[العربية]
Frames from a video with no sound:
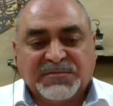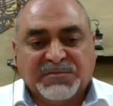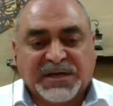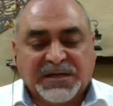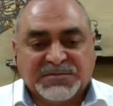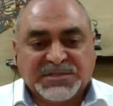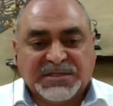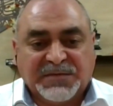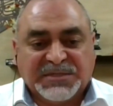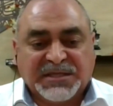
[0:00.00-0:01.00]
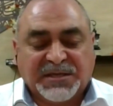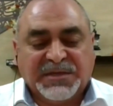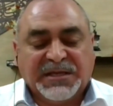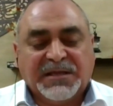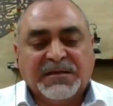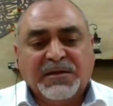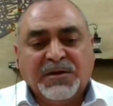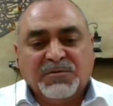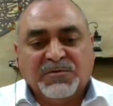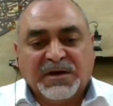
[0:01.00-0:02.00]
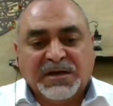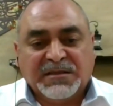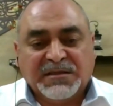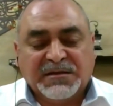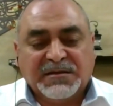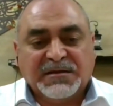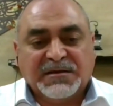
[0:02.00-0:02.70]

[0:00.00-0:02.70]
من برنامج الدعم التكميلي وايضا